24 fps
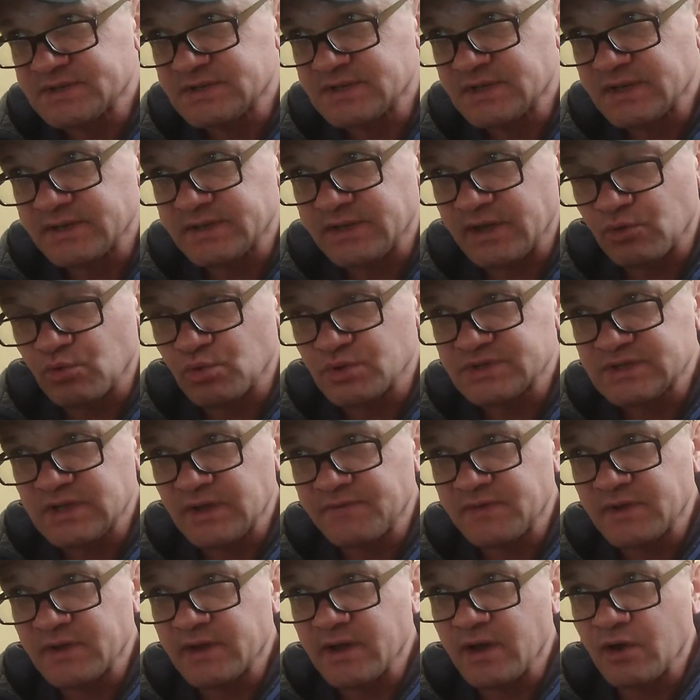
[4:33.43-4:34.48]
к, такой
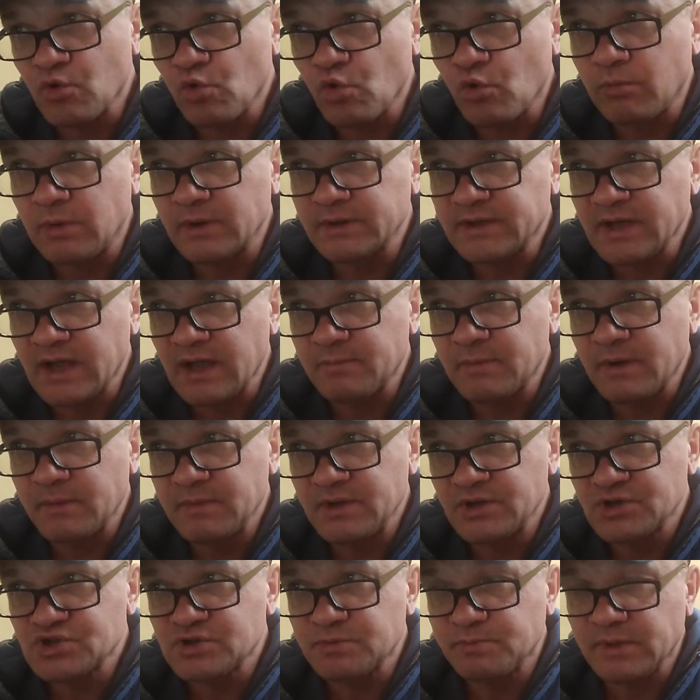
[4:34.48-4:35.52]
ставке, как оба тайма
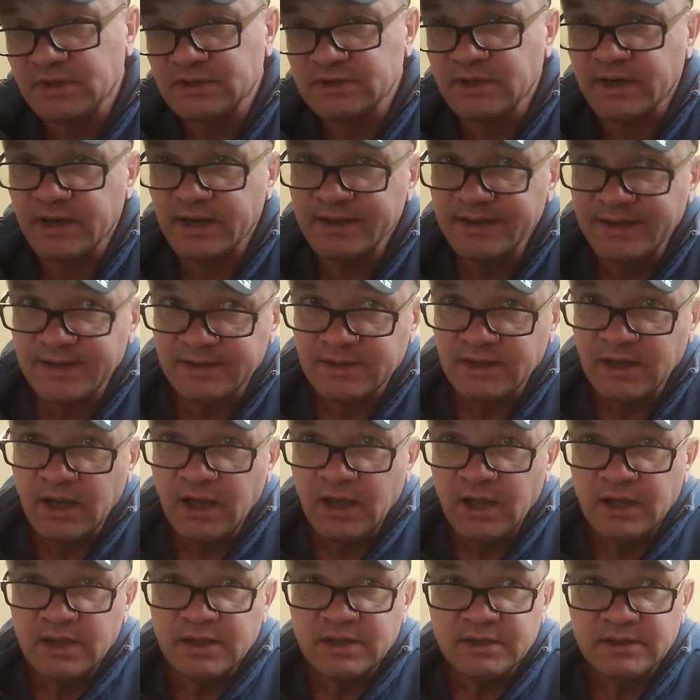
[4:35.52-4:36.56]
меньше полтора нет,
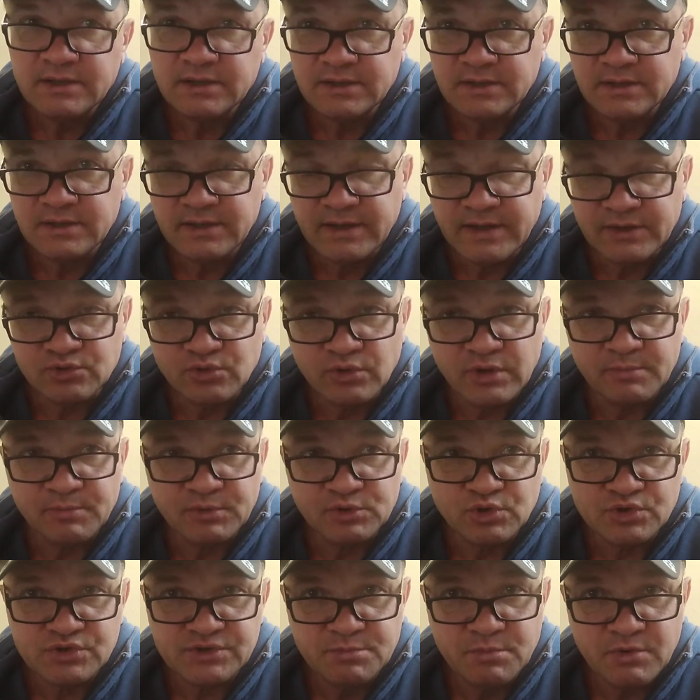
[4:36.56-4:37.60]
э, которая
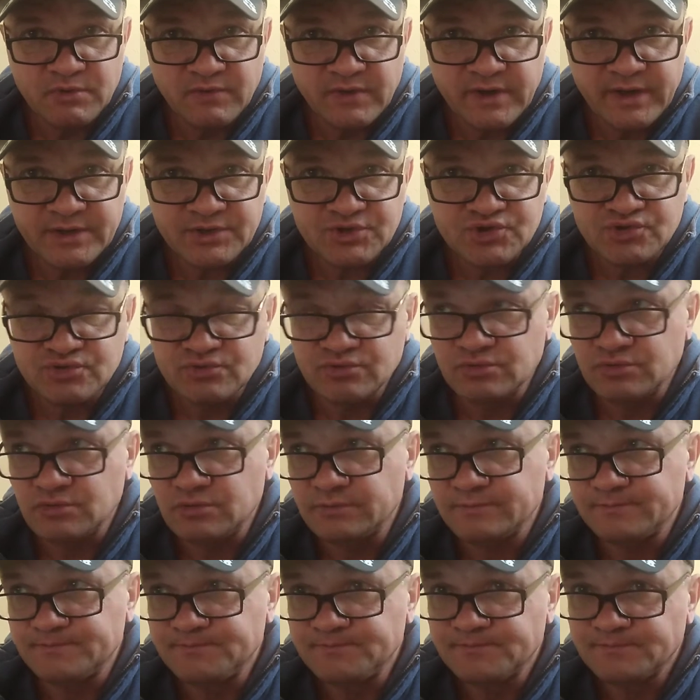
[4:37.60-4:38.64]
подразумевает, что
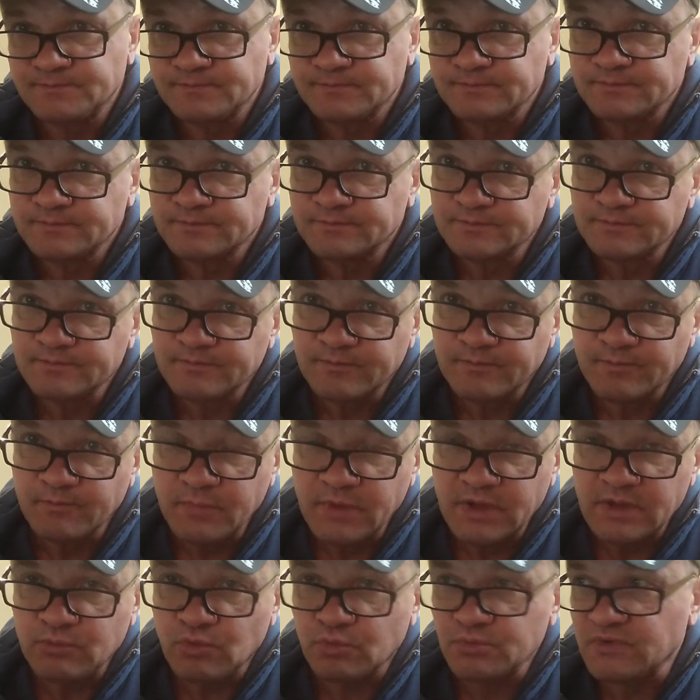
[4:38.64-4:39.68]

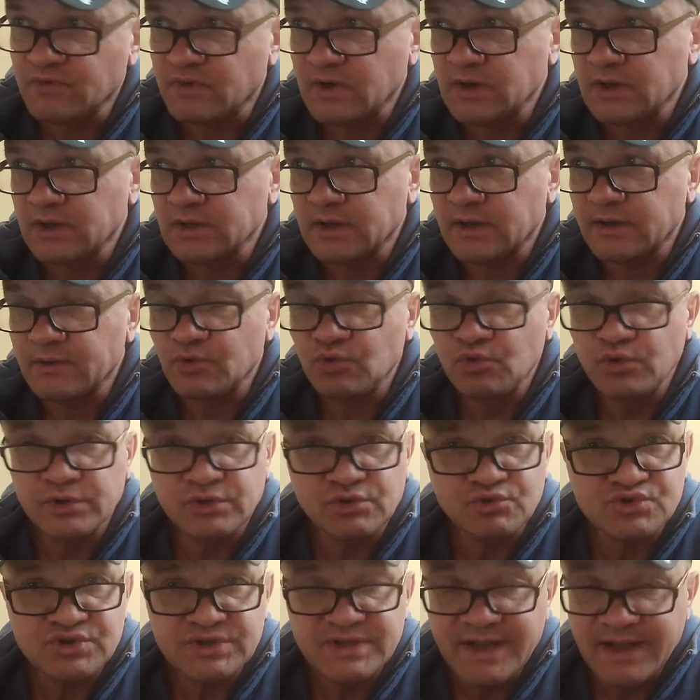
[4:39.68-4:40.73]
минимум два гола. Но это
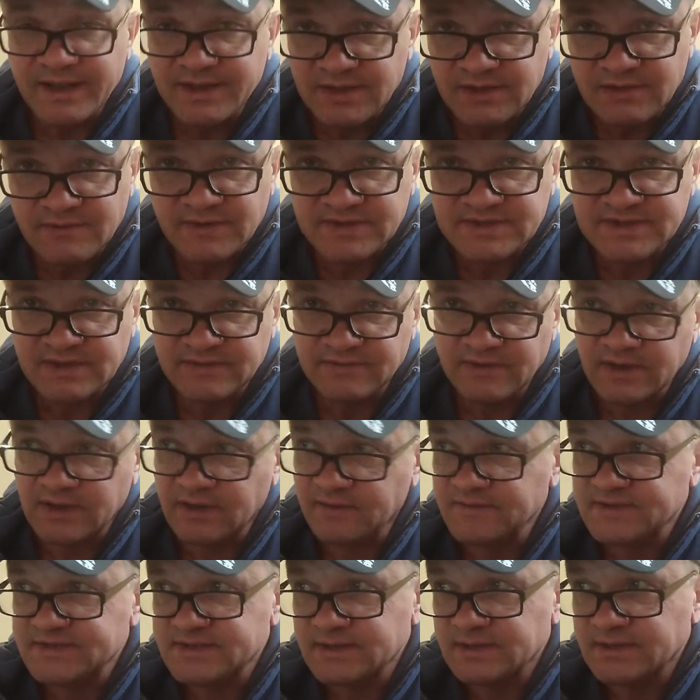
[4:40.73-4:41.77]
уже не 1,22
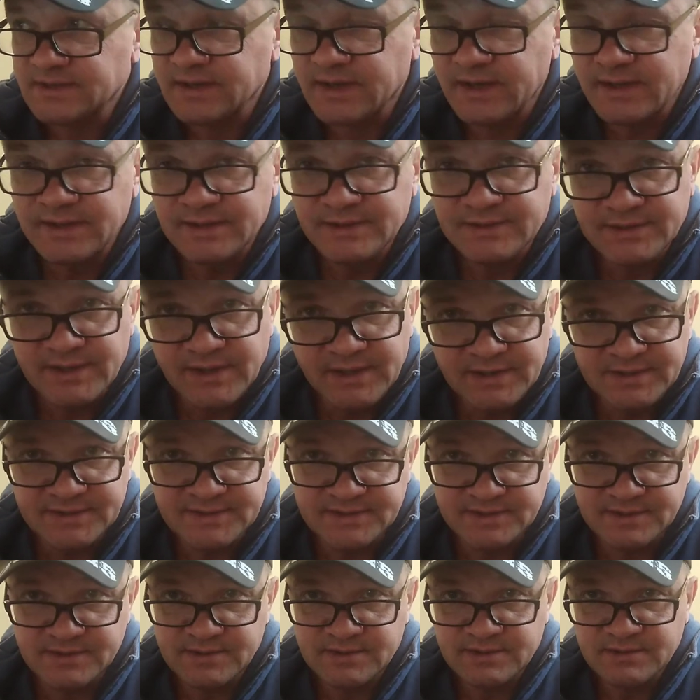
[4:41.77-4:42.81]
коэффициента, а 1,30.
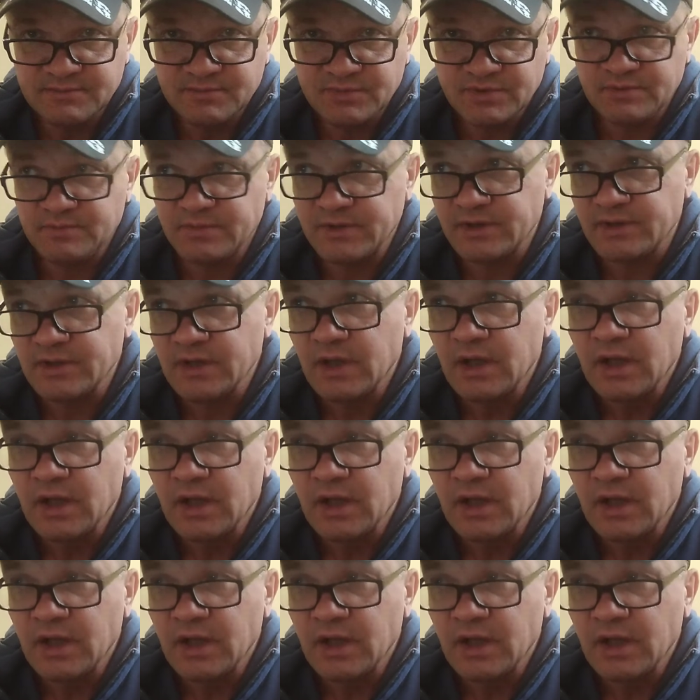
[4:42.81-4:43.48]
Понимаете?